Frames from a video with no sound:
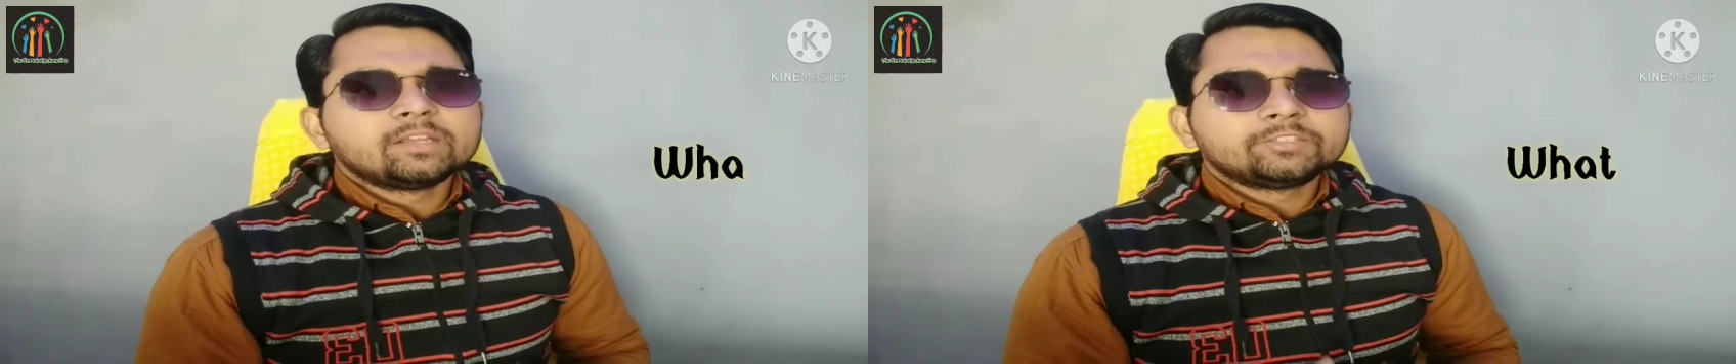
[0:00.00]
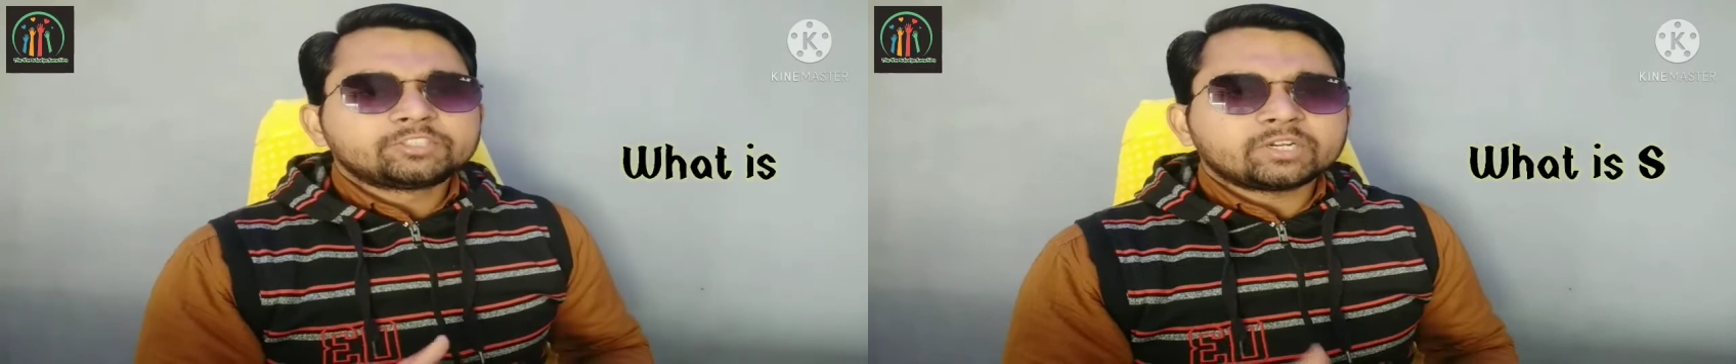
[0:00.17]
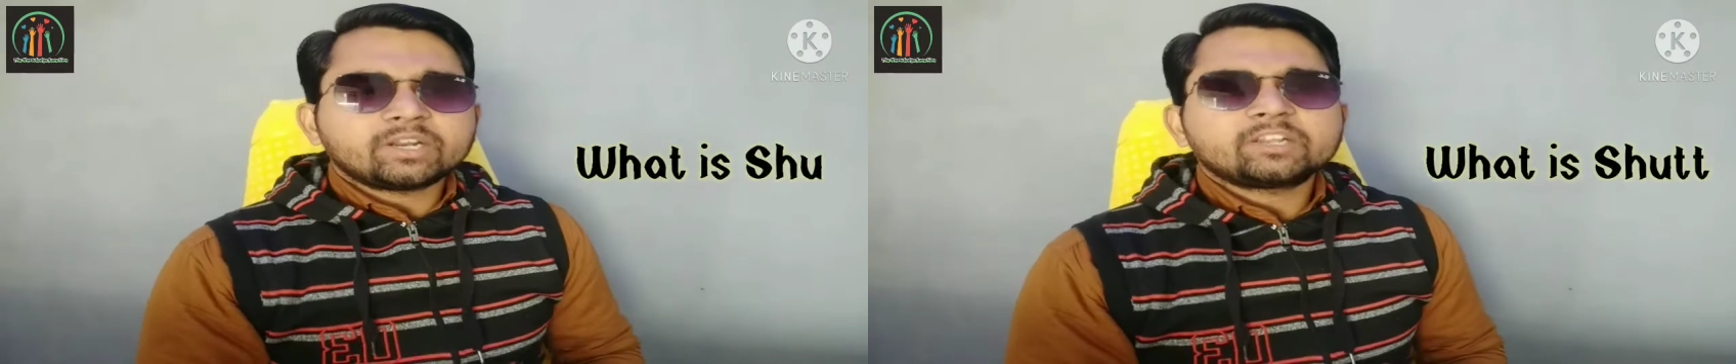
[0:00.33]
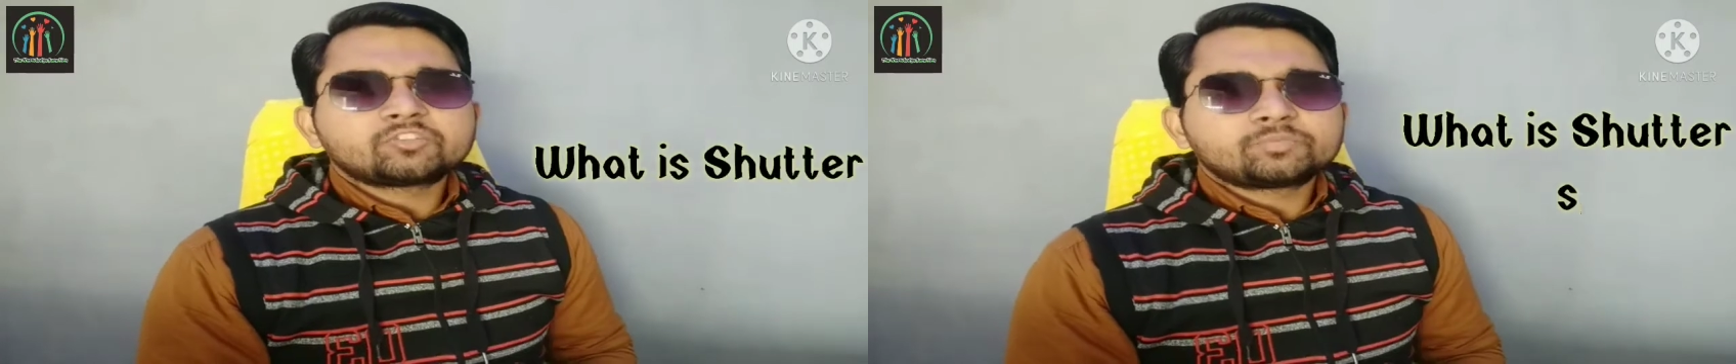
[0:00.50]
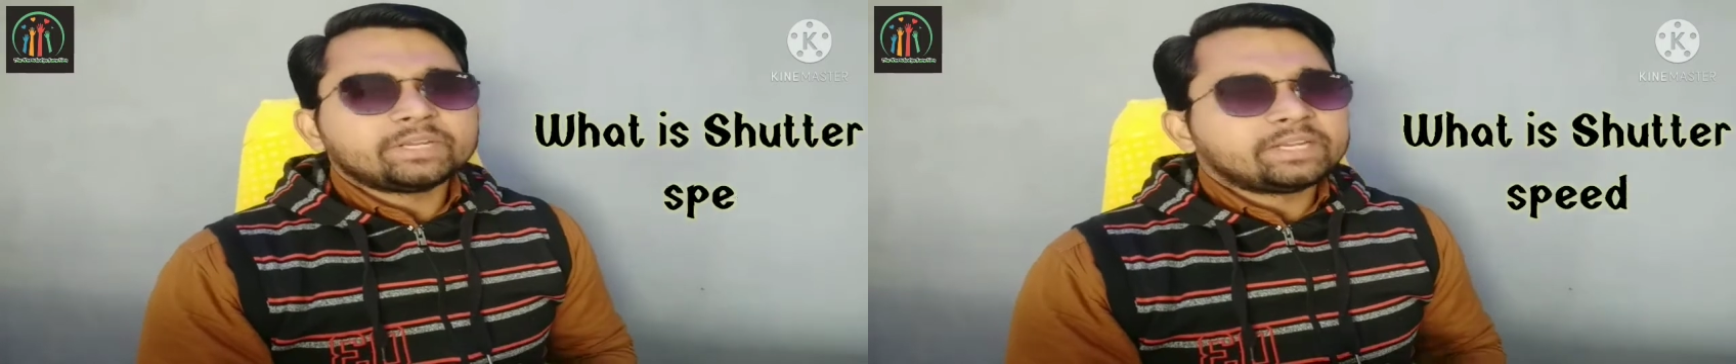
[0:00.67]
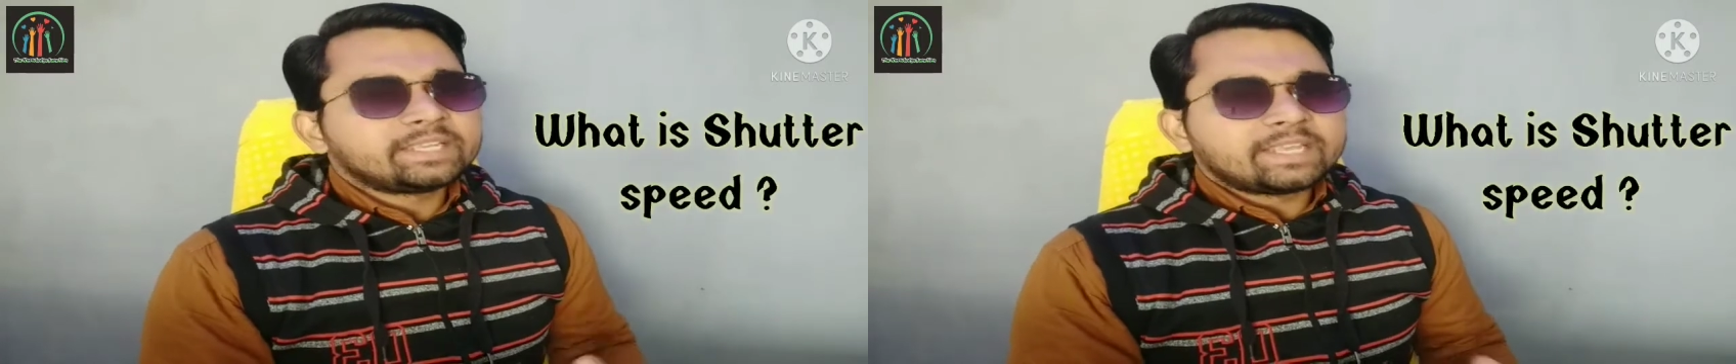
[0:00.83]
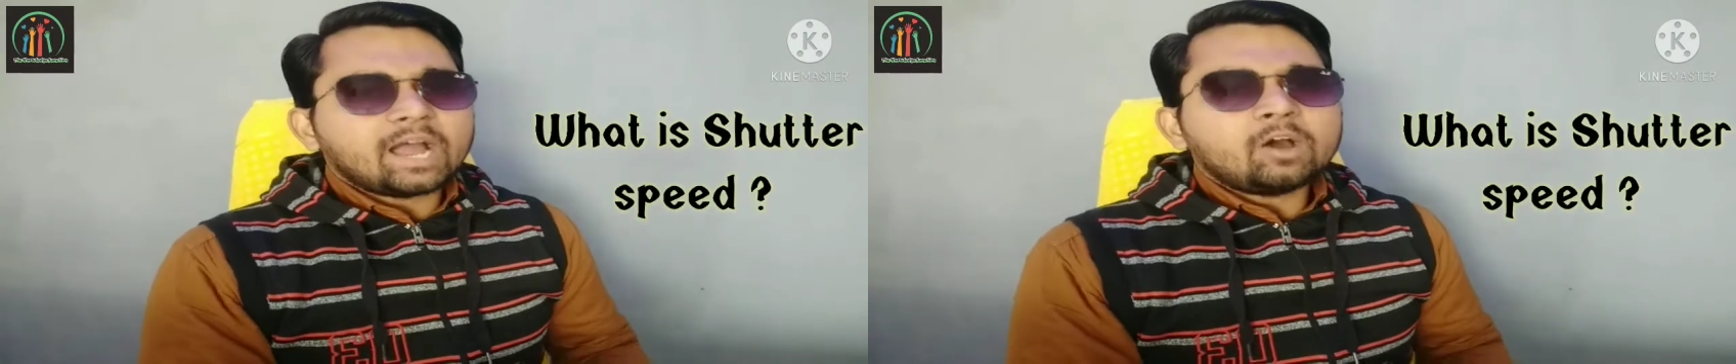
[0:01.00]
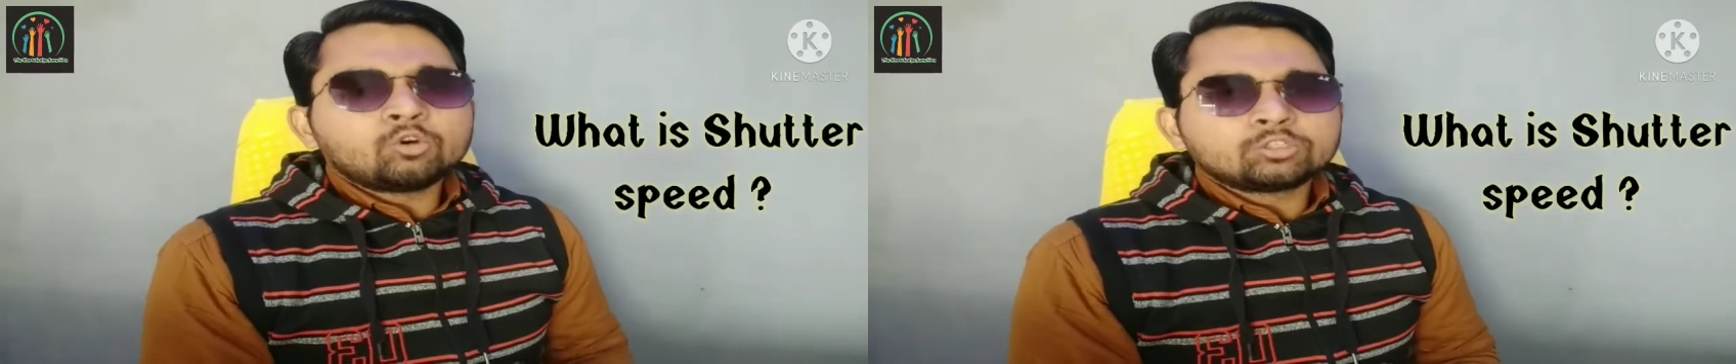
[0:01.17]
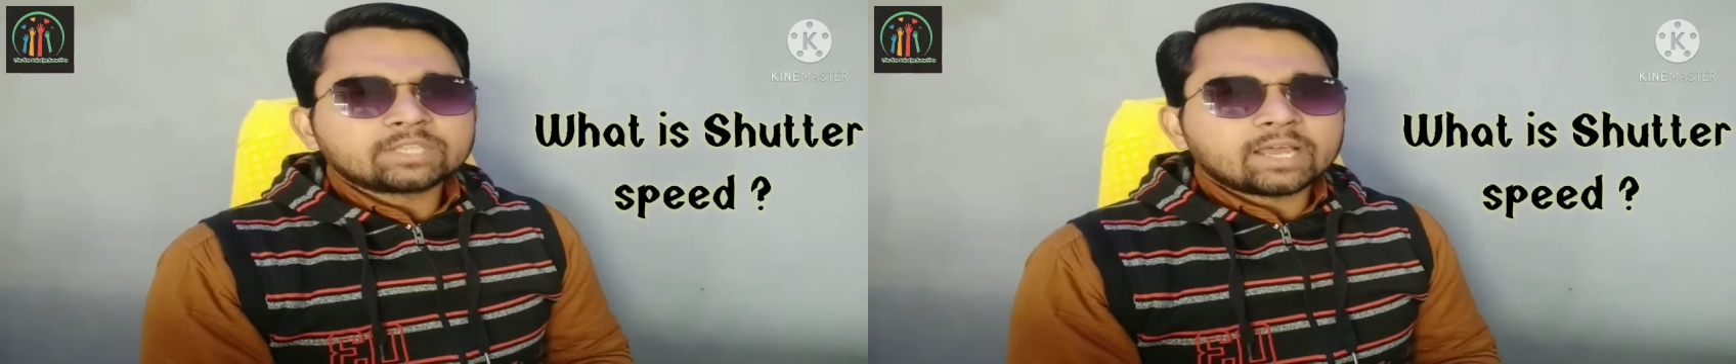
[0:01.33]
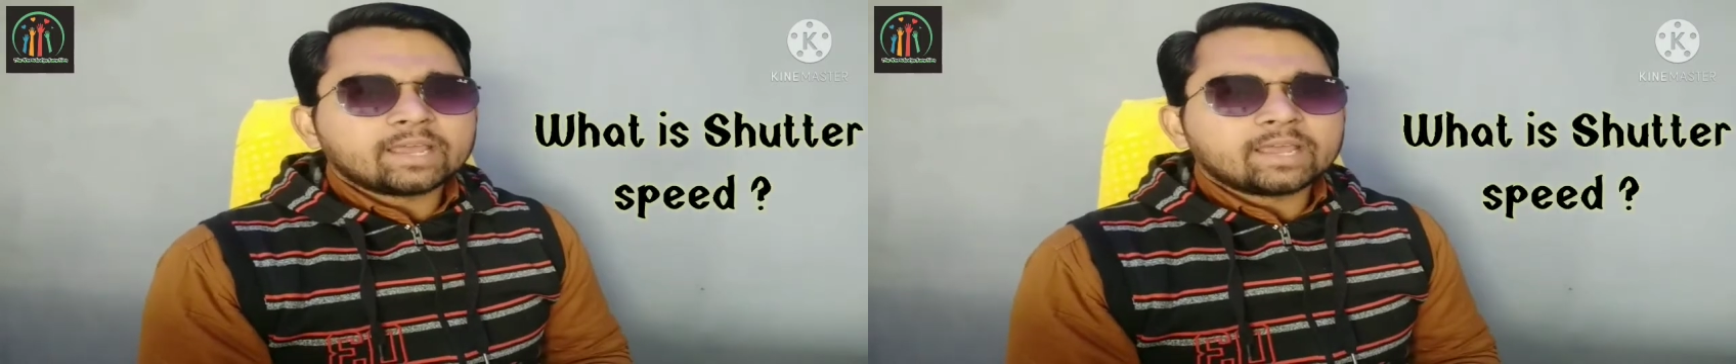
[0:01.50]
शटर स्पीड क्या होता